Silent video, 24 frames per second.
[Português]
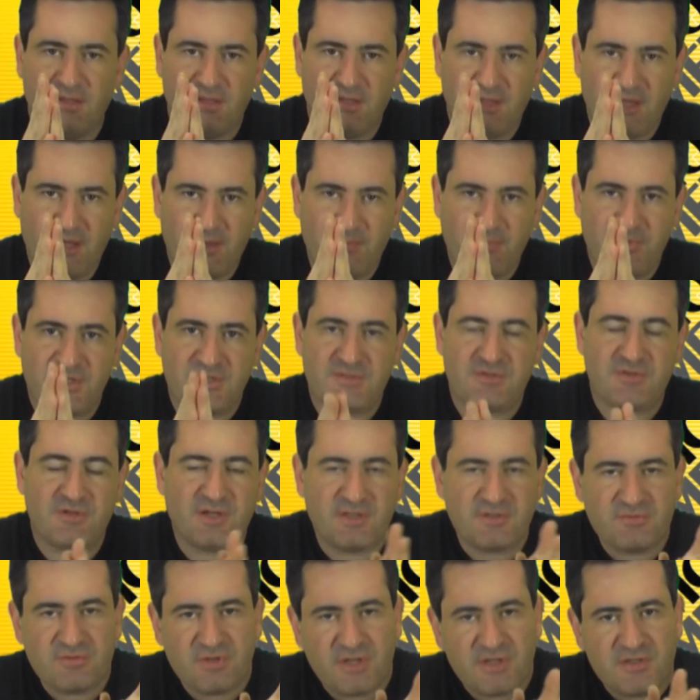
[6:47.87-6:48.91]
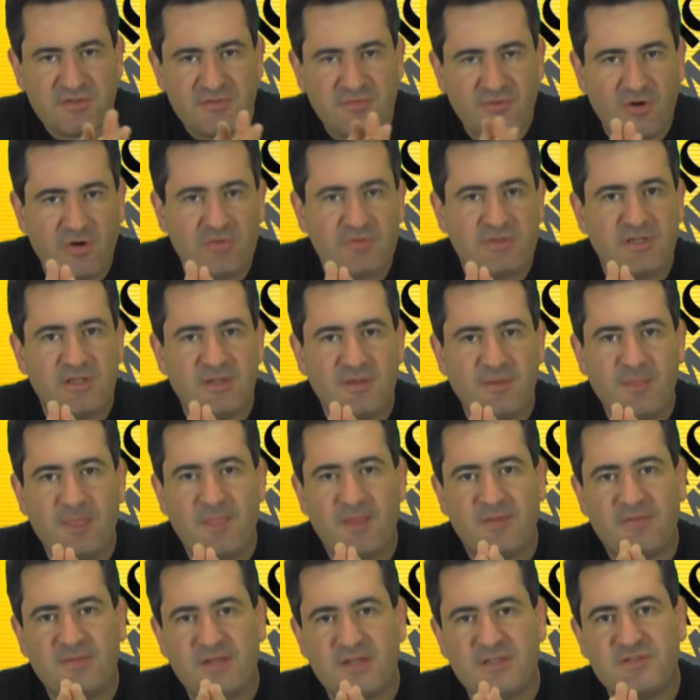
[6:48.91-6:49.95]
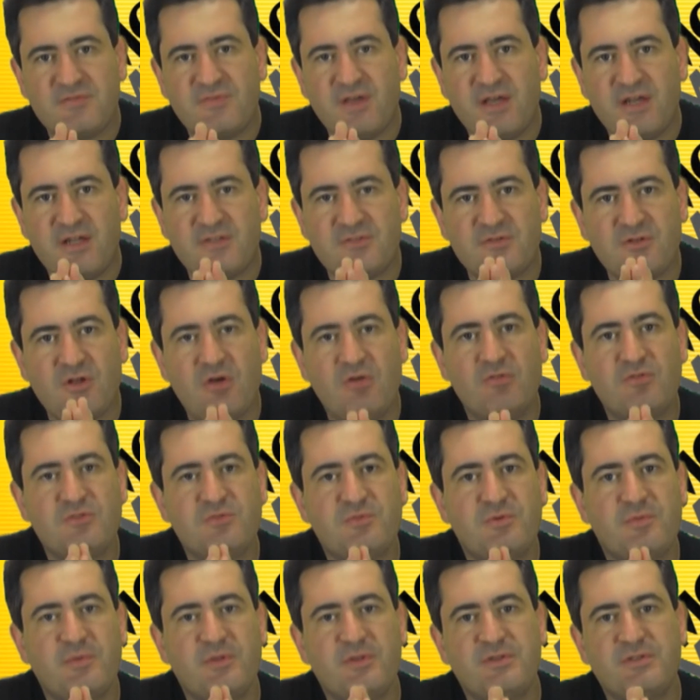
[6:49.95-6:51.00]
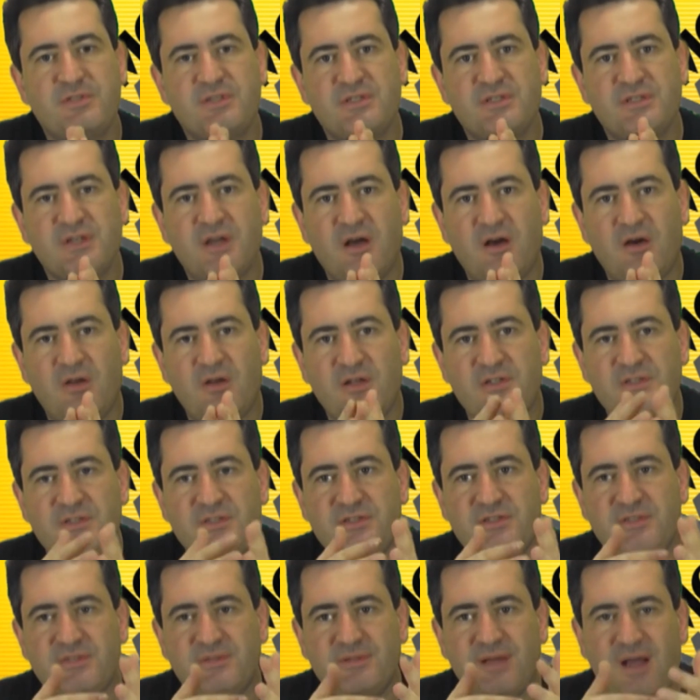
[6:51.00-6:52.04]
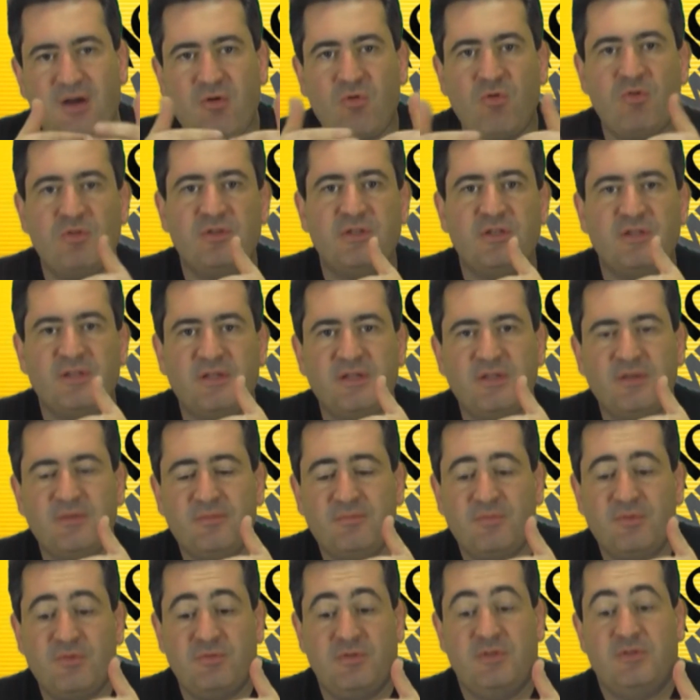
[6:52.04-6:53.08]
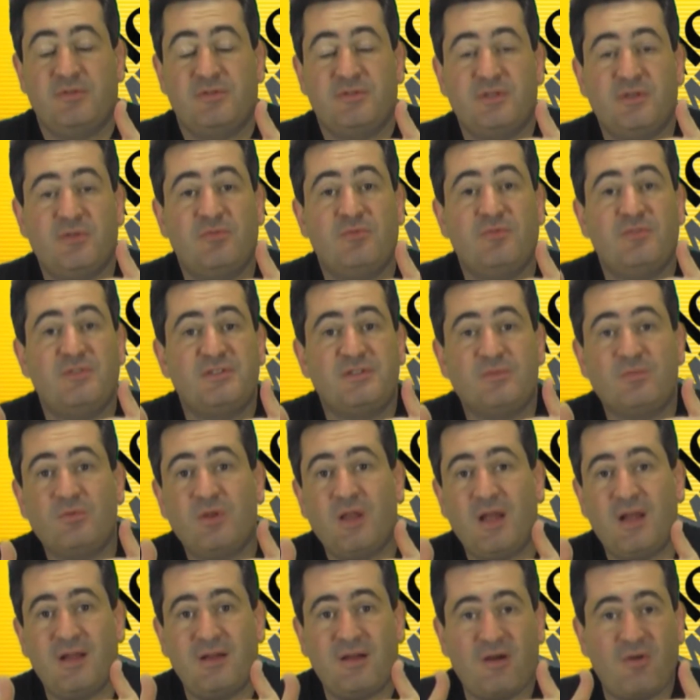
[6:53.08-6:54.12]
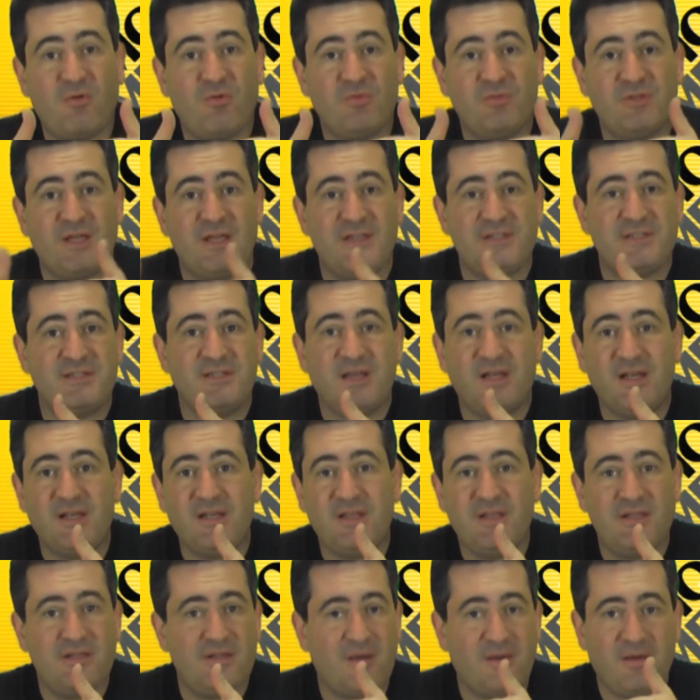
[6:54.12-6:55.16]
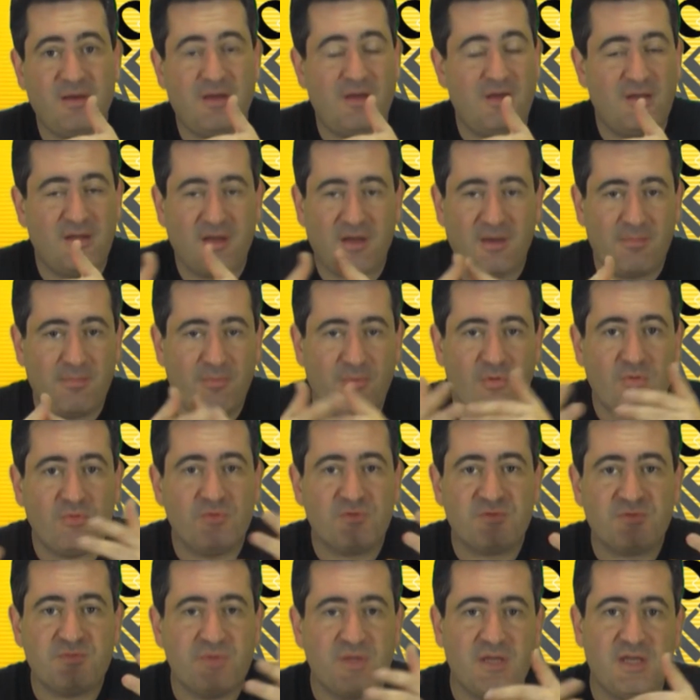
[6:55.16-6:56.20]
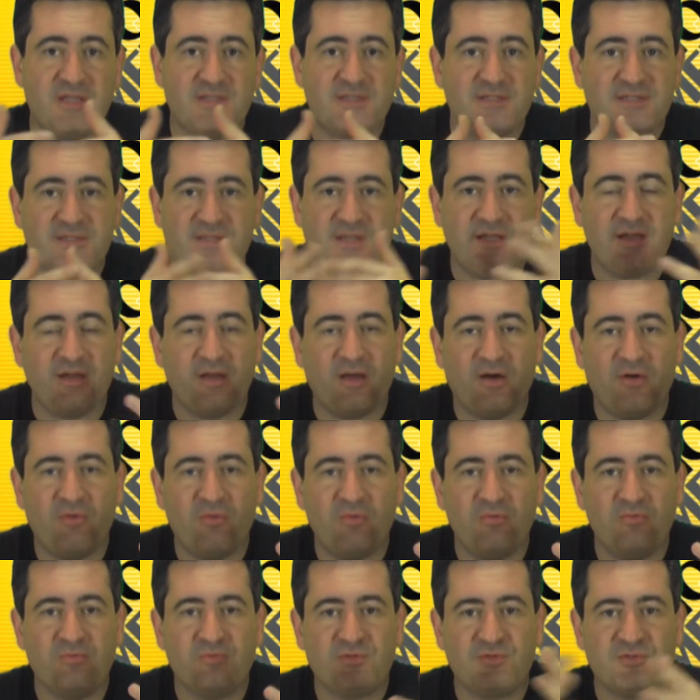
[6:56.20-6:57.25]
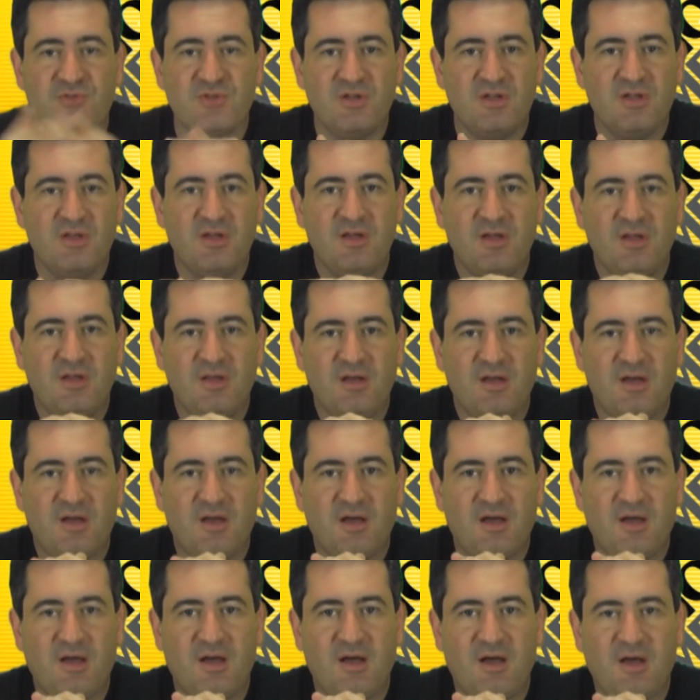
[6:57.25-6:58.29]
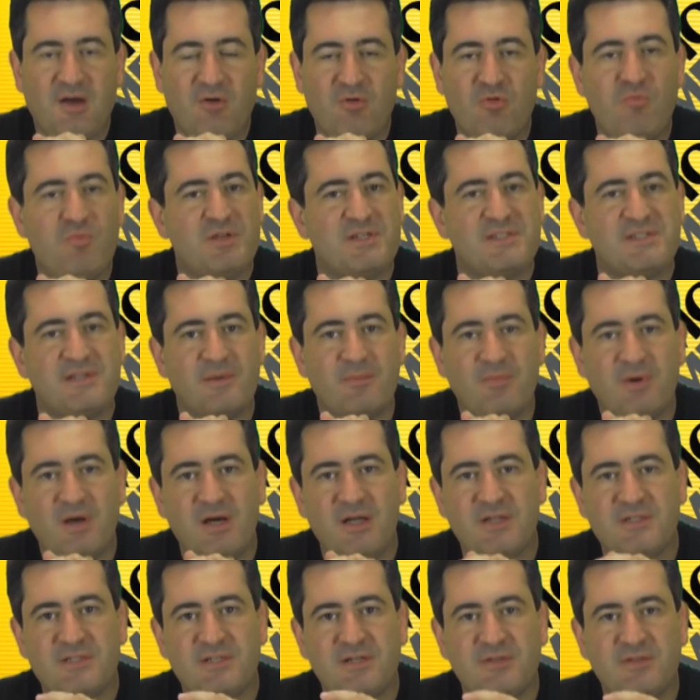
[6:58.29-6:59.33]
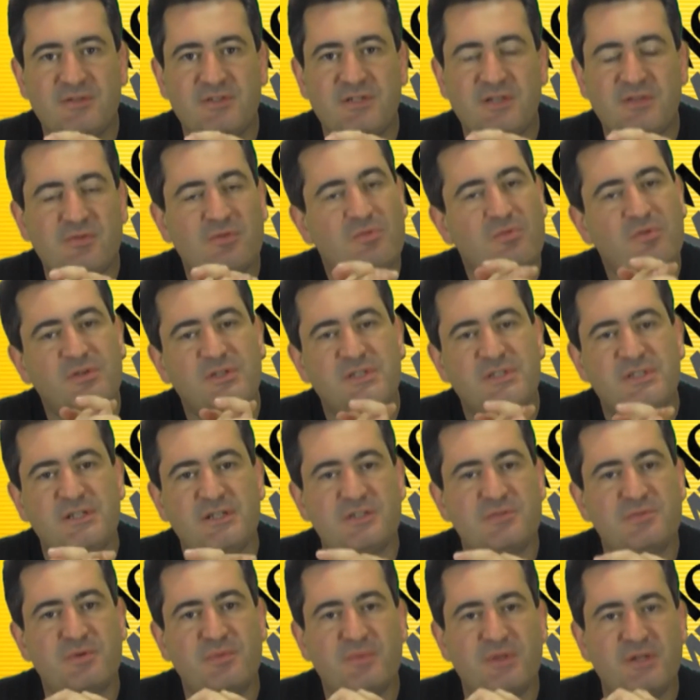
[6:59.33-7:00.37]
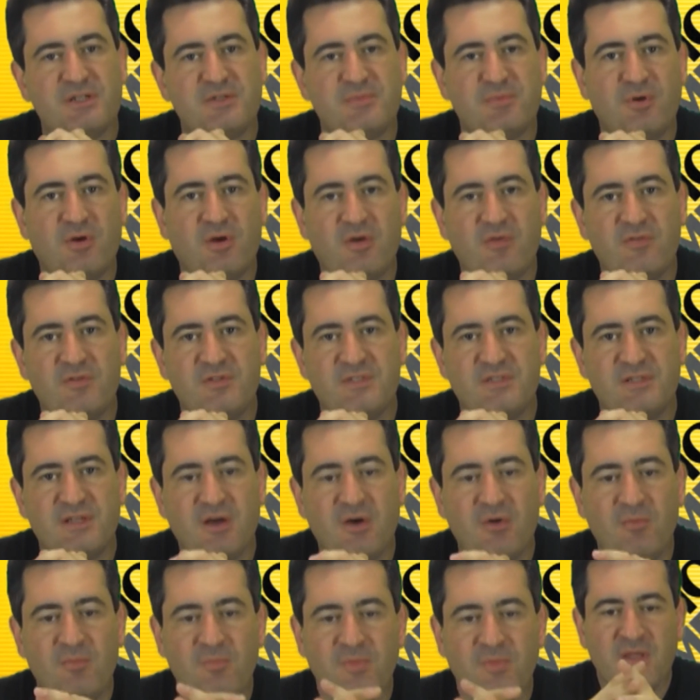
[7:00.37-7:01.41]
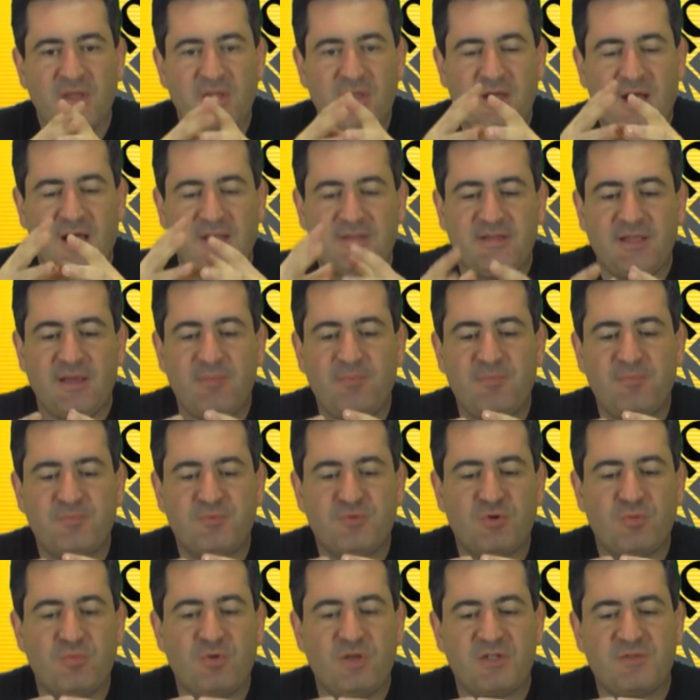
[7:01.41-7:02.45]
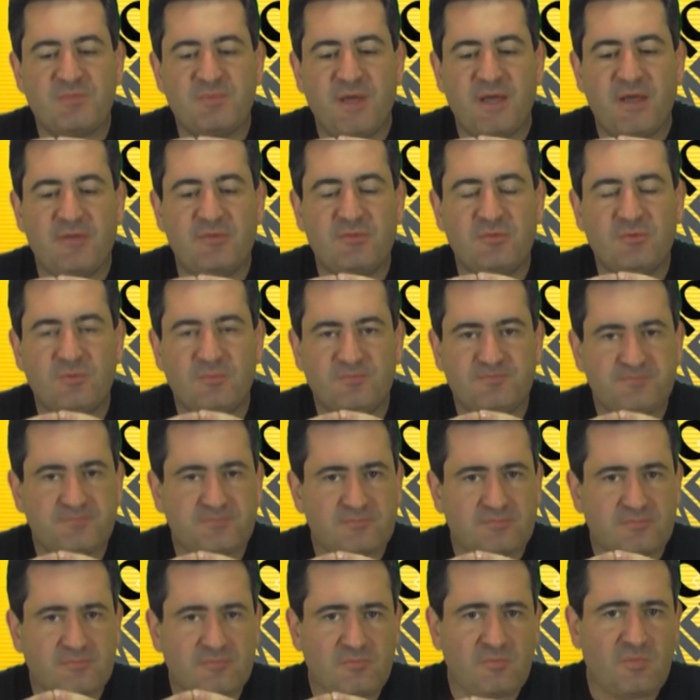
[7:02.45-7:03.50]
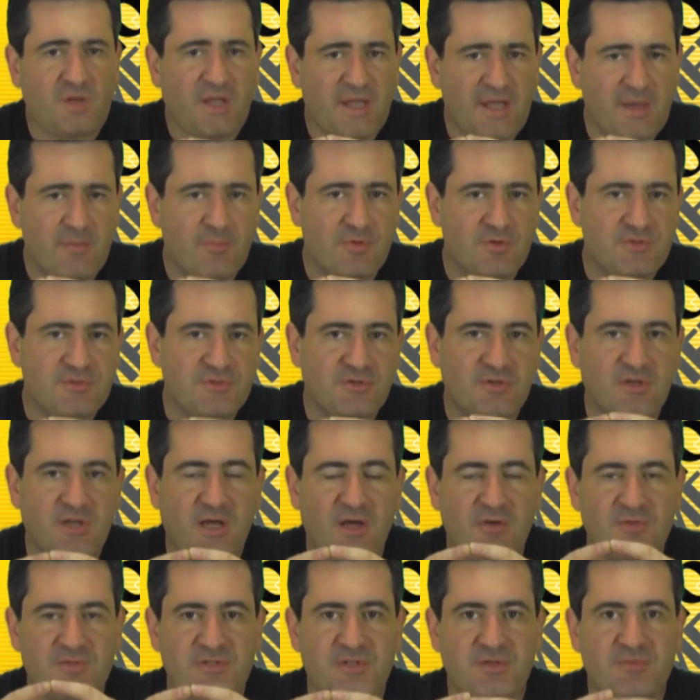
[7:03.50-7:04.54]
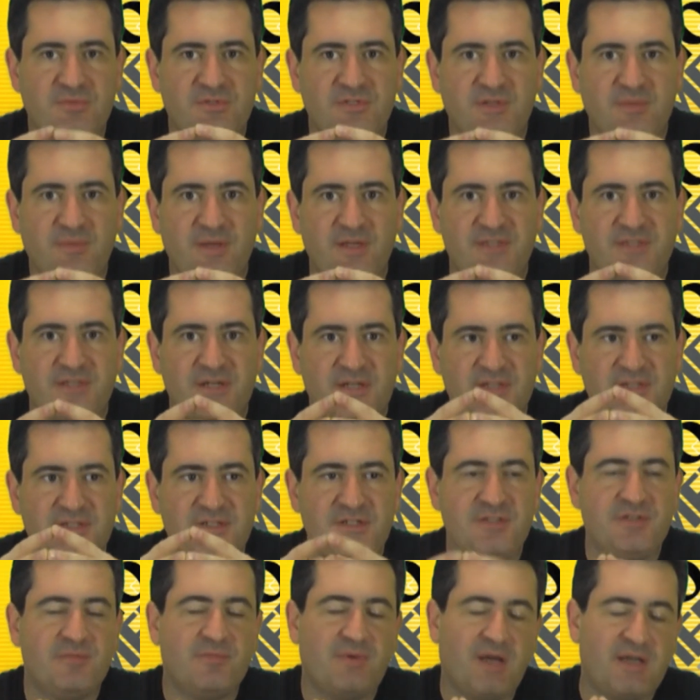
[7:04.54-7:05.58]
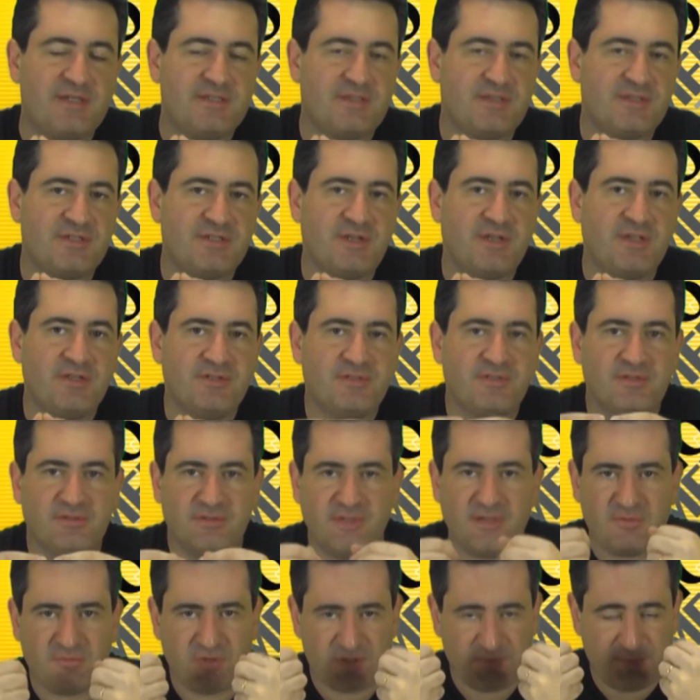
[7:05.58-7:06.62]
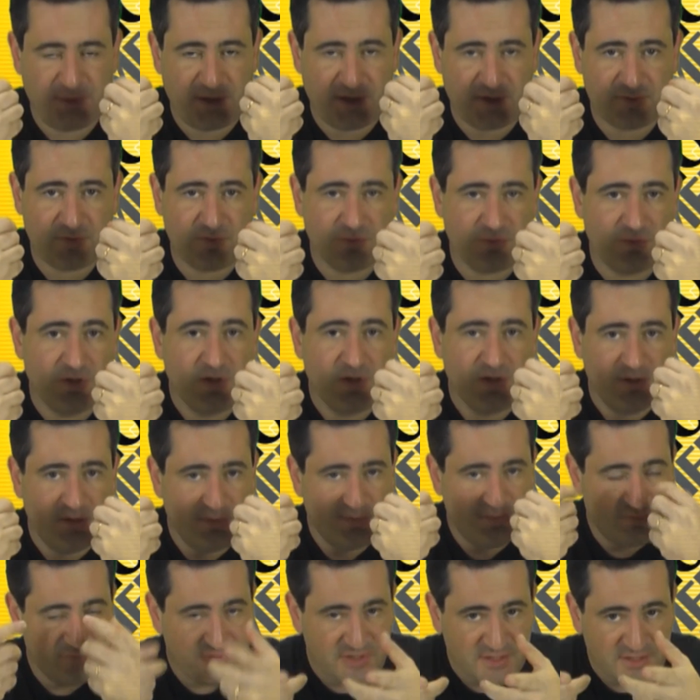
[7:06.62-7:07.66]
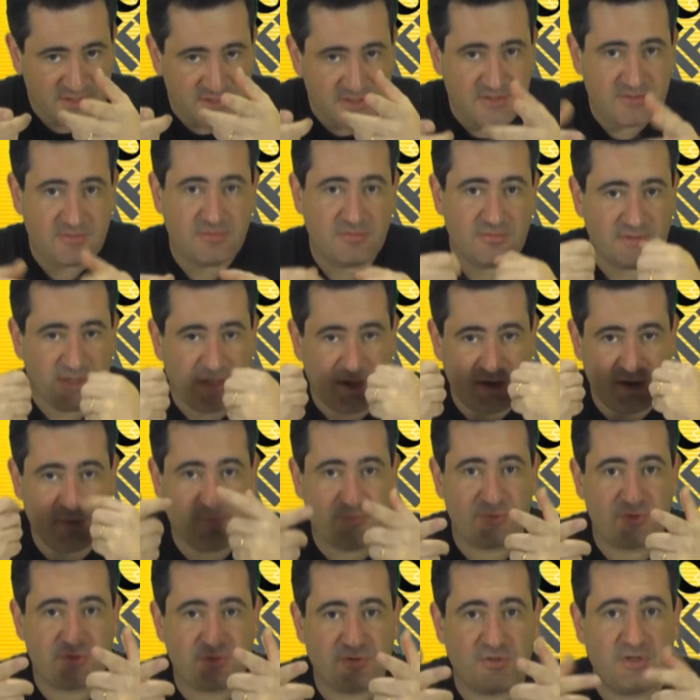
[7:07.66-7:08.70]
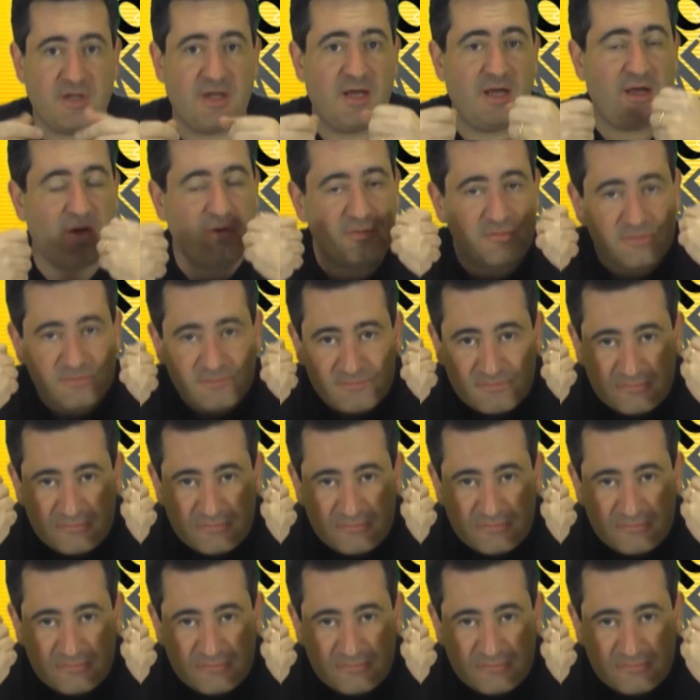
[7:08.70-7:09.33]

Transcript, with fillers: E é impressionante quando a gente volta das férias, logo nos primeiros dias de aula, a gente se dá conta de que, meu Deus, né, o vestibular acontece dali a, a poucos meses, né, alguns, a, algumas semanas já, já estão acontecendo as primeiras provas. Então, até sobre o aspecto emocional, o segundo semestre ele exige mais da gente, né, do aspecto físico, né, emocional,